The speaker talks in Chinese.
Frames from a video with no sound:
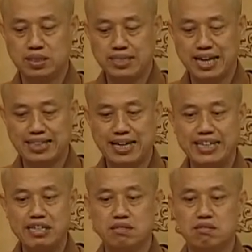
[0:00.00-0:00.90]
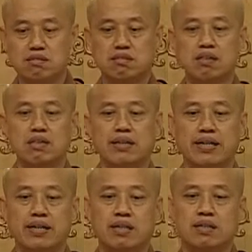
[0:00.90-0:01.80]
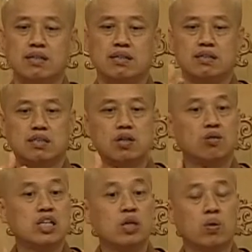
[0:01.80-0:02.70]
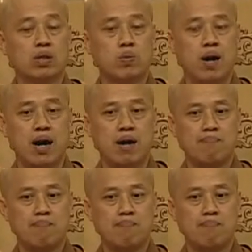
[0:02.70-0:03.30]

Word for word: 让他引射呢，能够听我的话，